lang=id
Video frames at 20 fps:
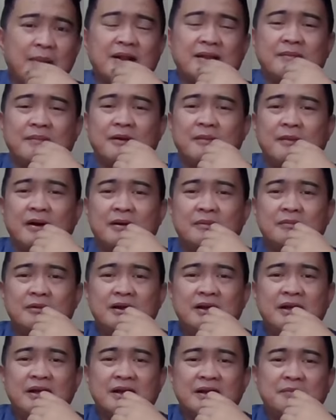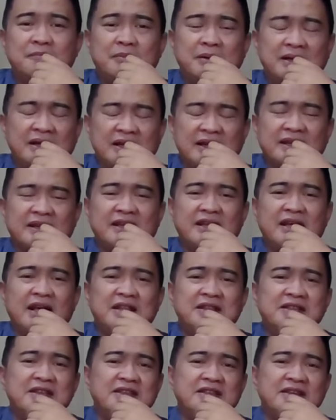amat memang, benar. Benar
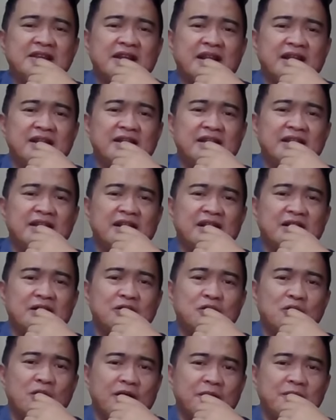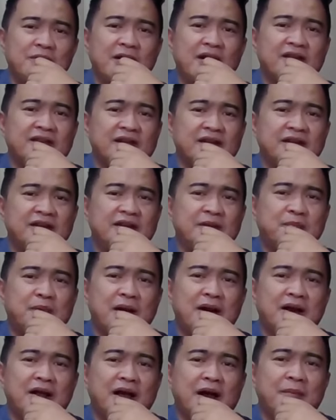dengan nyinyirannya yang luar biasa.
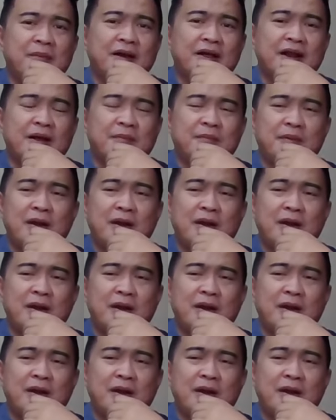Depan kamera